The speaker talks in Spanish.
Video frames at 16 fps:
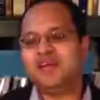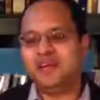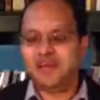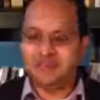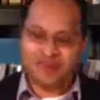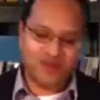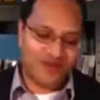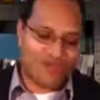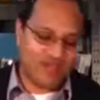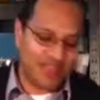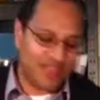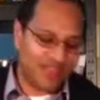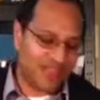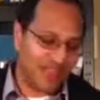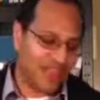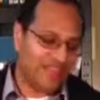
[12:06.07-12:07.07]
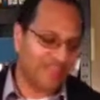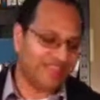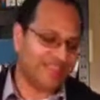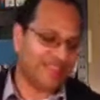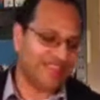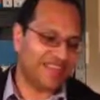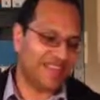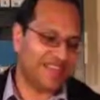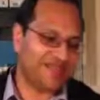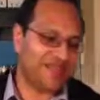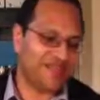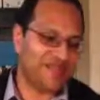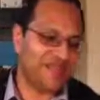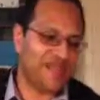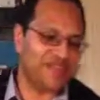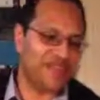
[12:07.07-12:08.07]
Yo dije en inglés que a
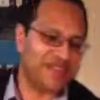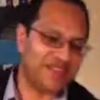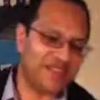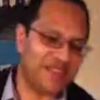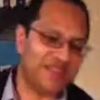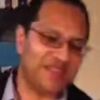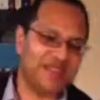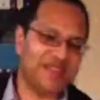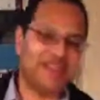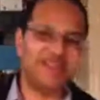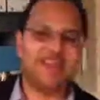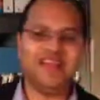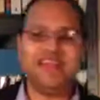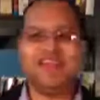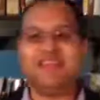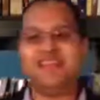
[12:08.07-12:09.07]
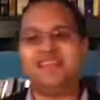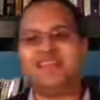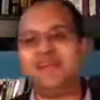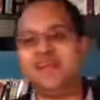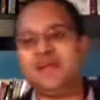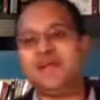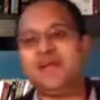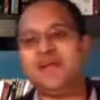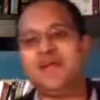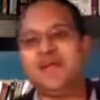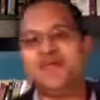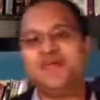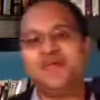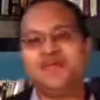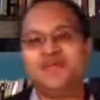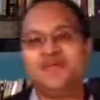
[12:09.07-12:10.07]
veces pienso quizás porque él necesita vender más
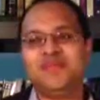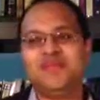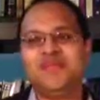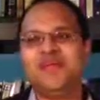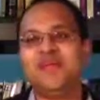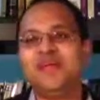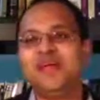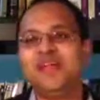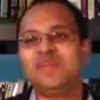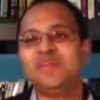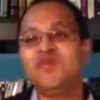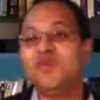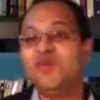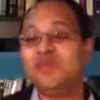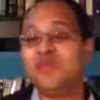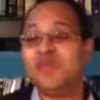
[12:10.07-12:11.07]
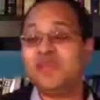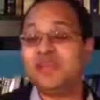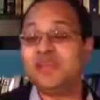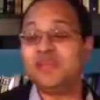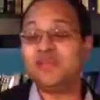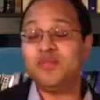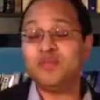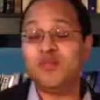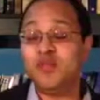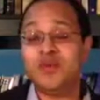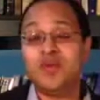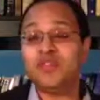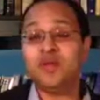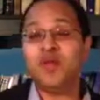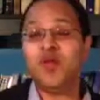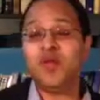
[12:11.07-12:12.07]
libros, entonces no da, no, porque no, no
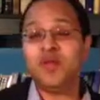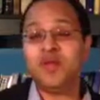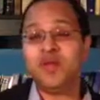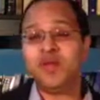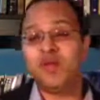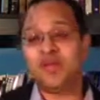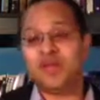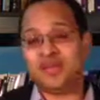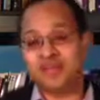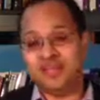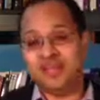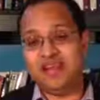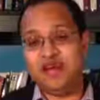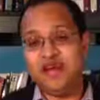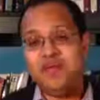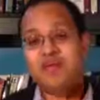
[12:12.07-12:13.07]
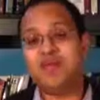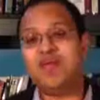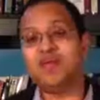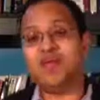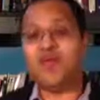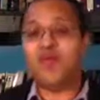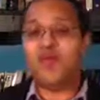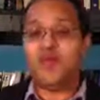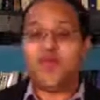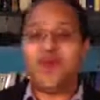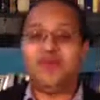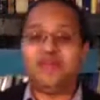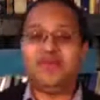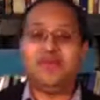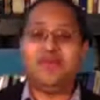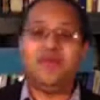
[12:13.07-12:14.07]
da todo lo bíblico, porque si diera lo bíblico como lo
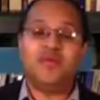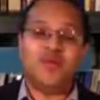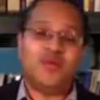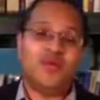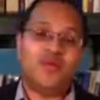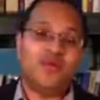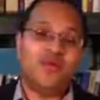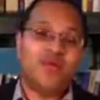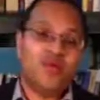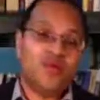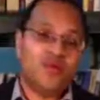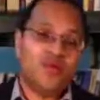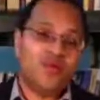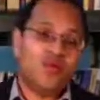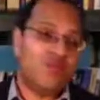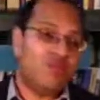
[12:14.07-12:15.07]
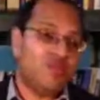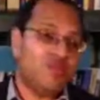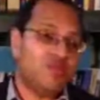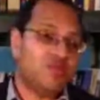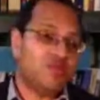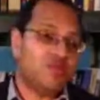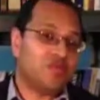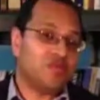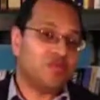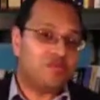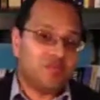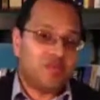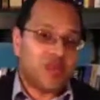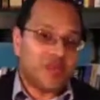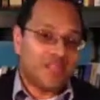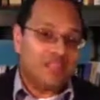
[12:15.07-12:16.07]
práctico, como, como los principios
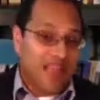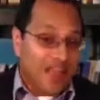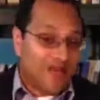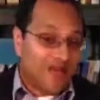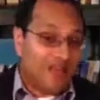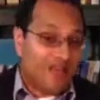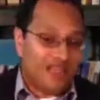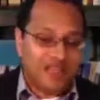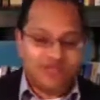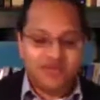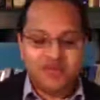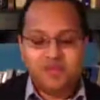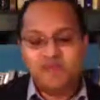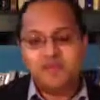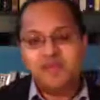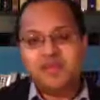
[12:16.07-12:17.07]
cristianos que está dando,